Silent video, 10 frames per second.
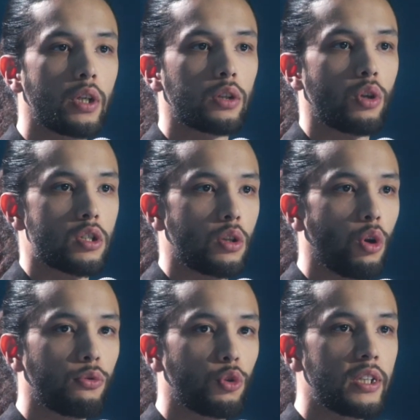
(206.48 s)
на эту
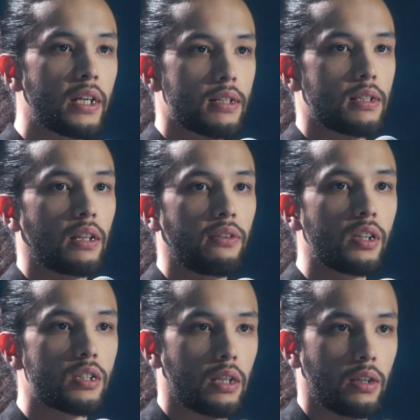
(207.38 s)
остановку и не
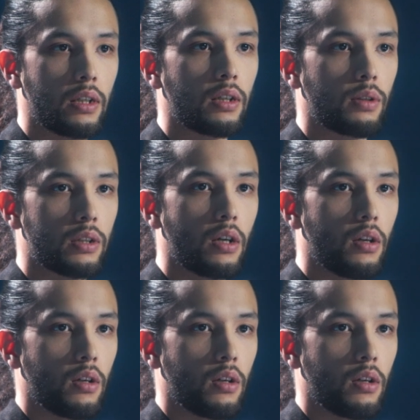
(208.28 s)
остановился на ней. Блядь.